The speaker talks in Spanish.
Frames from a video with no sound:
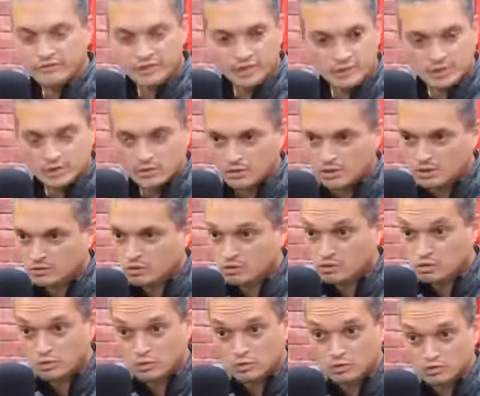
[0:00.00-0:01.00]
FIBA y coges
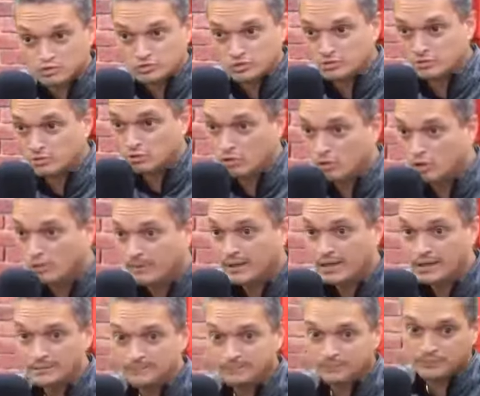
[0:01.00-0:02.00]
todos estos cursos en
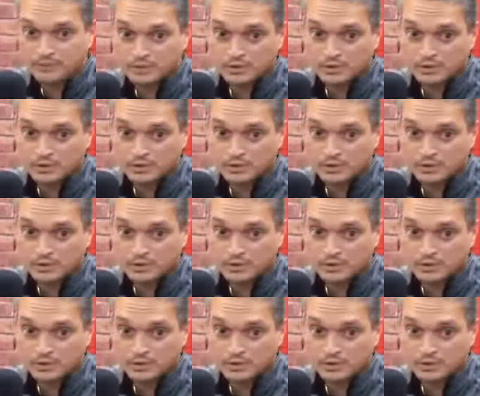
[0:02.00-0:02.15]
Europa,